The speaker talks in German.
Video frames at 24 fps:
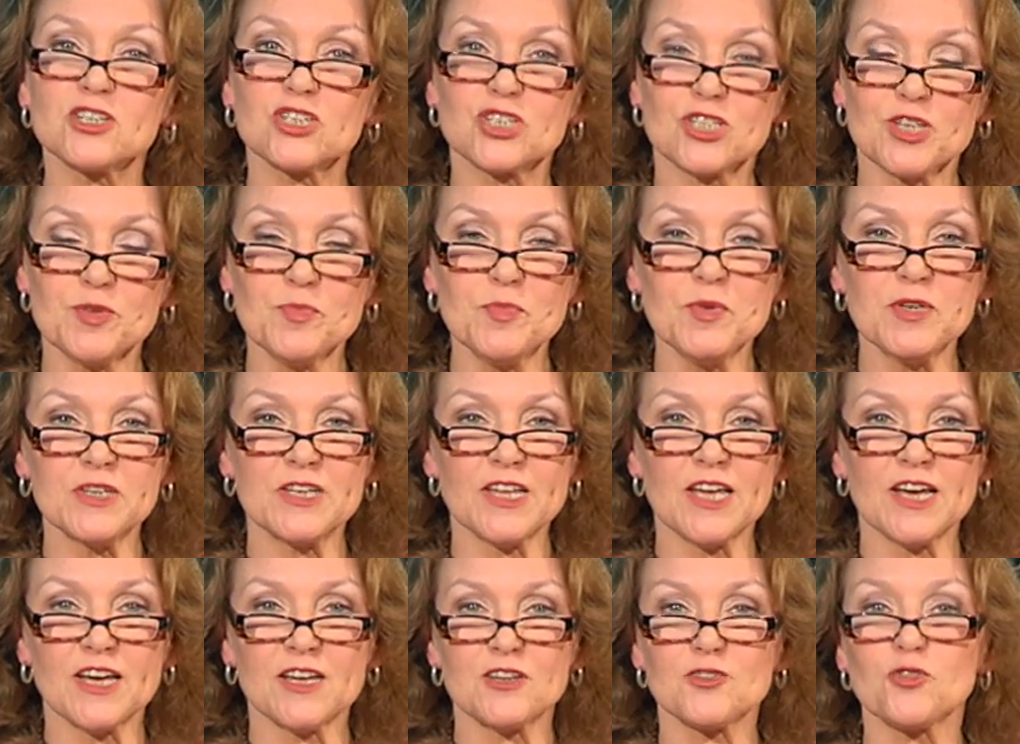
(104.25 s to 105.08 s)
Stimme
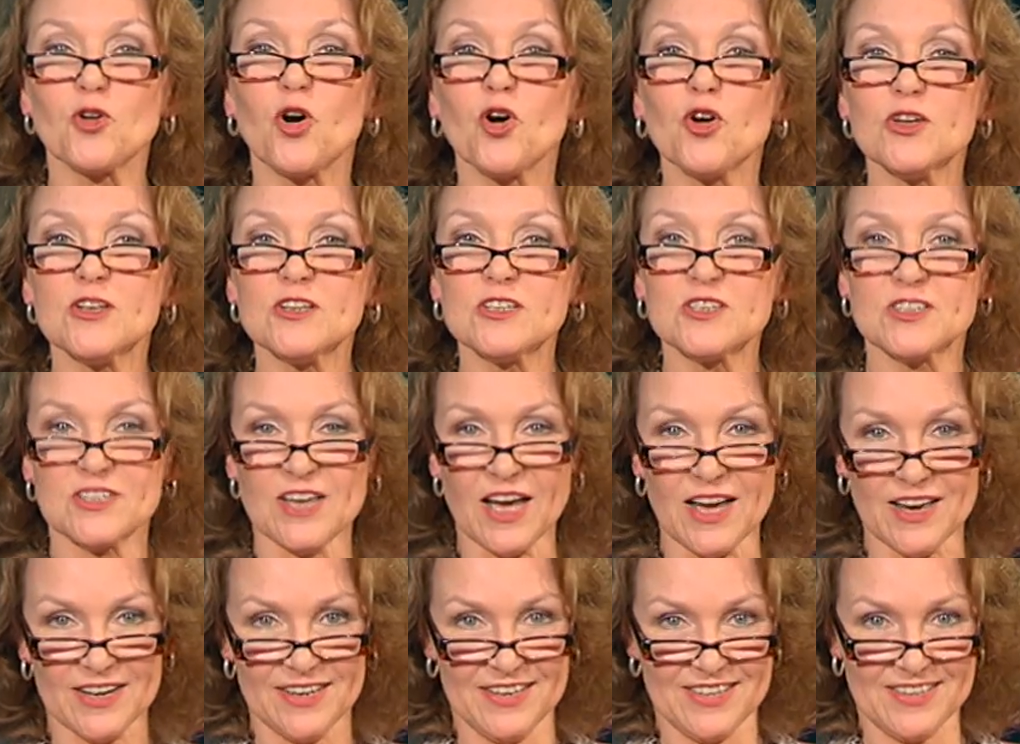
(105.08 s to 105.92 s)
der neuen
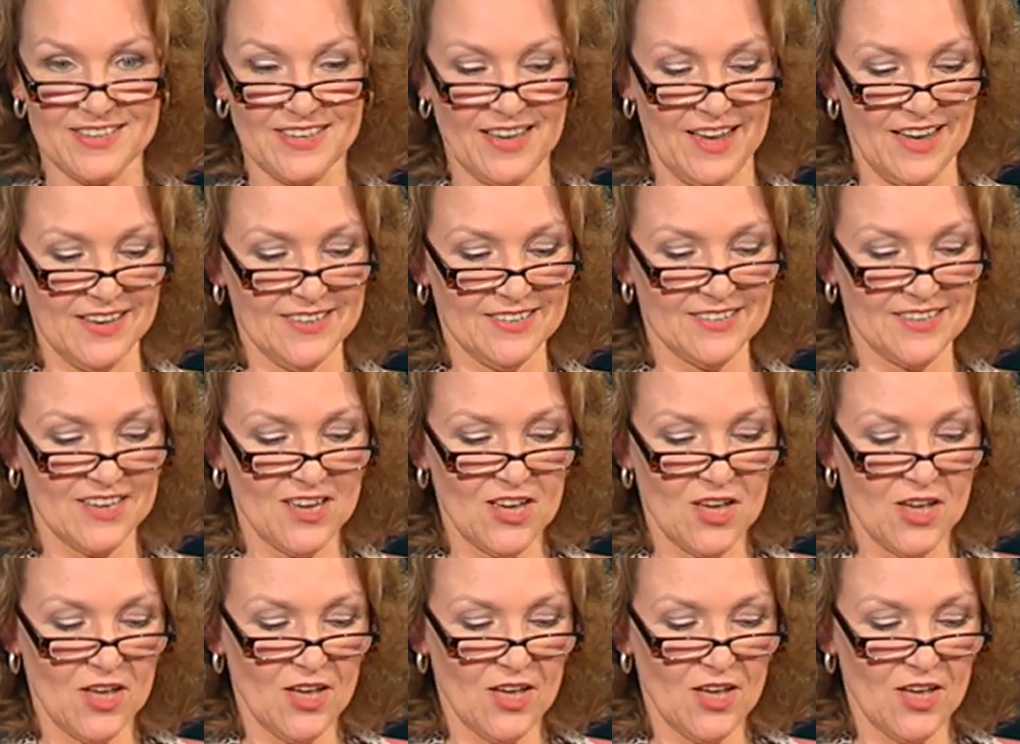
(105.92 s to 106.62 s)
Sachlichkeit,